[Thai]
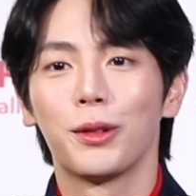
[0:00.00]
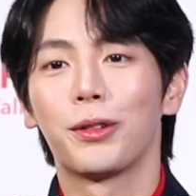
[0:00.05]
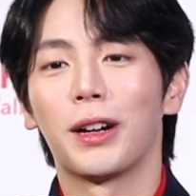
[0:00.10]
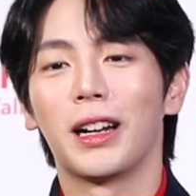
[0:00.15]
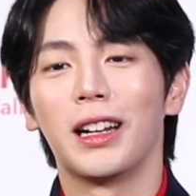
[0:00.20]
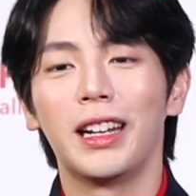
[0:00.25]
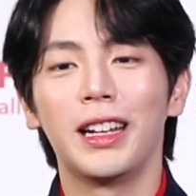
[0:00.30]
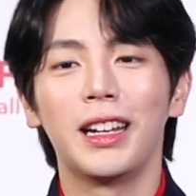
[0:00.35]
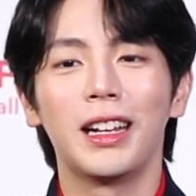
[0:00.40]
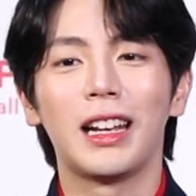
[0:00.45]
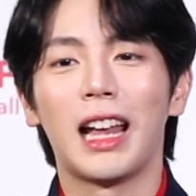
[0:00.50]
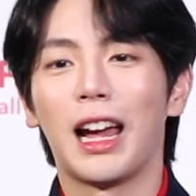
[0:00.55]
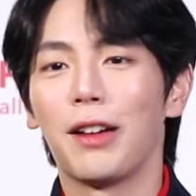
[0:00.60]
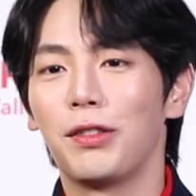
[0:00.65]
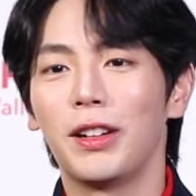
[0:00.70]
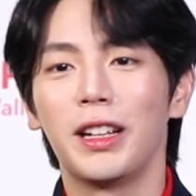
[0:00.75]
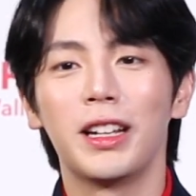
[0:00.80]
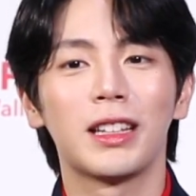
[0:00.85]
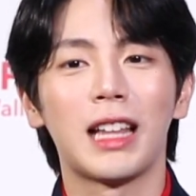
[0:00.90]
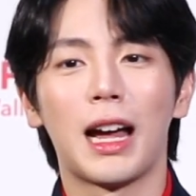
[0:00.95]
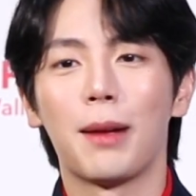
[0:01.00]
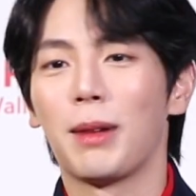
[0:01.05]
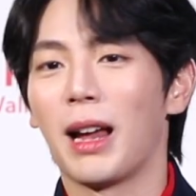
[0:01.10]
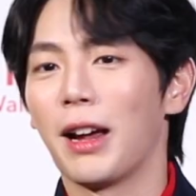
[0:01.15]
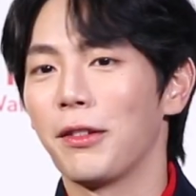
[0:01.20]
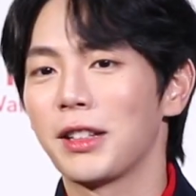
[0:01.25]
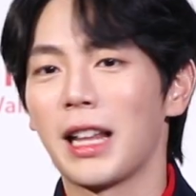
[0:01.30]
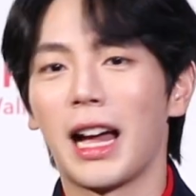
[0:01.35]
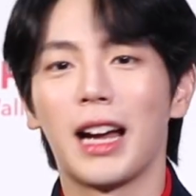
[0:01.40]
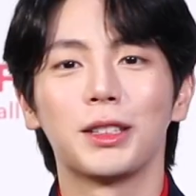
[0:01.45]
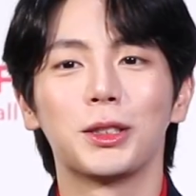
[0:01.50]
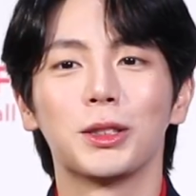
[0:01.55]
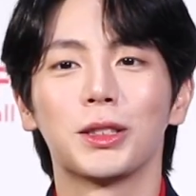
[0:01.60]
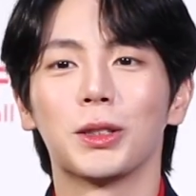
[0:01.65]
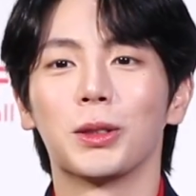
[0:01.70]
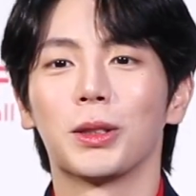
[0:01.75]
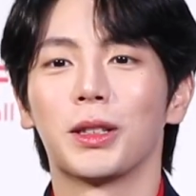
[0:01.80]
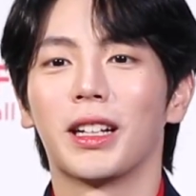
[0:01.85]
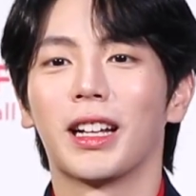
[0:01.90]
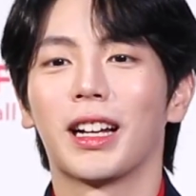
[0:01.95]
เฟรนลี่ไลฟ์ลี่ตามไลฟ์สไตล์
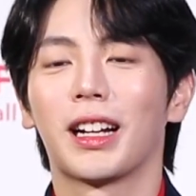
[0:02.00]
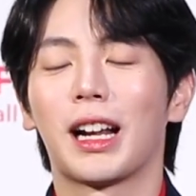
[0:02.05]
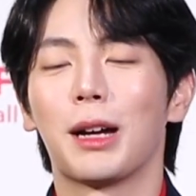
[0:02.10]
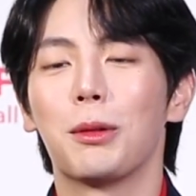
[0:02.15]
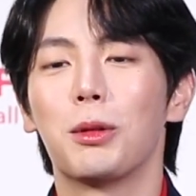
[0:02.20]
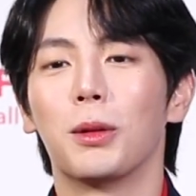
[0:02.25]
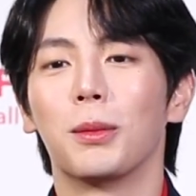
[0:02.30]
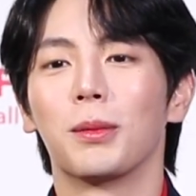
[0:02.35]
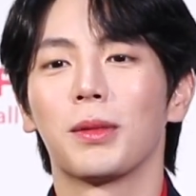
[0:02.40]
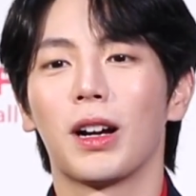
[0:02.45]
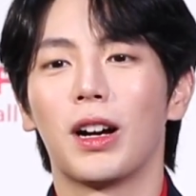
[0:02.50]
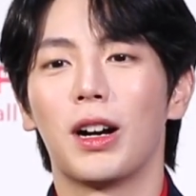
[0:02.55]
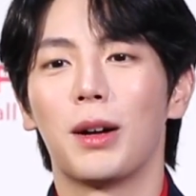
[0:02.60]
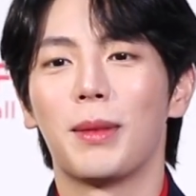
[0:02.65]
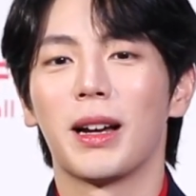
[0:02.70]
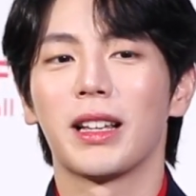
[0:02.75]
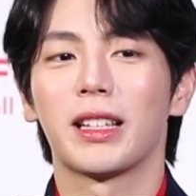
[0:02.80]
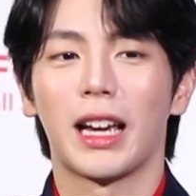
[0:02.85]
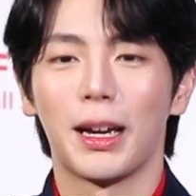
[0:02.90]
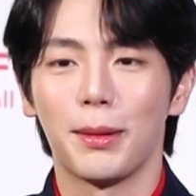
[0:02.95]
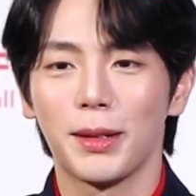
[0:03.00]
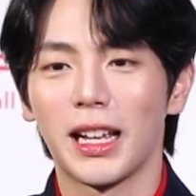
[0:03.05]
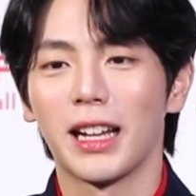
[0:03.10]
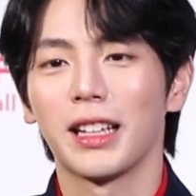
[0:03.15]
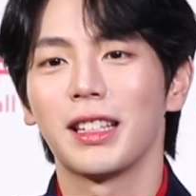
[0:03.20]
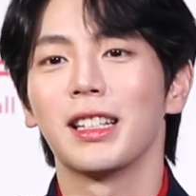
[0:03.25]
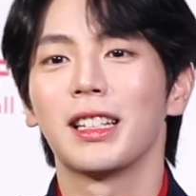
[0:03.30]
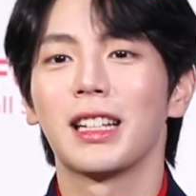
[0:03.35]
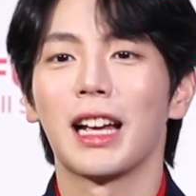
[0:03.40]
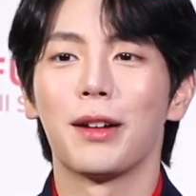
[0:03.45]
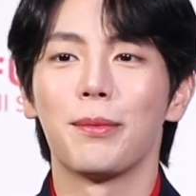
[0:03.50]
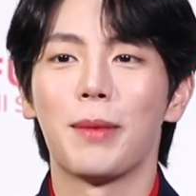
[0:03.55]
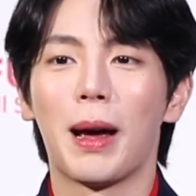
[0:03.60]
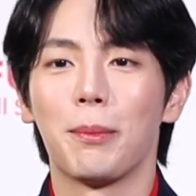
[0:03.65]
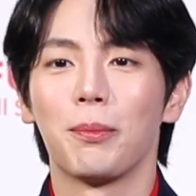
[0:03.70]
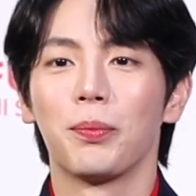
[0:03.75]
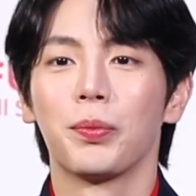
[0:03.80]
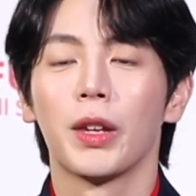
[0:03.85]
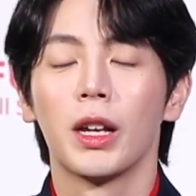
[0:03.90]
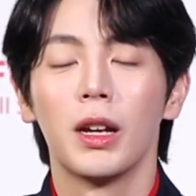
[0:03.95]
สุดๆนะครับ ผมก็มาใช้ภาษาอังกฤษกันแบบ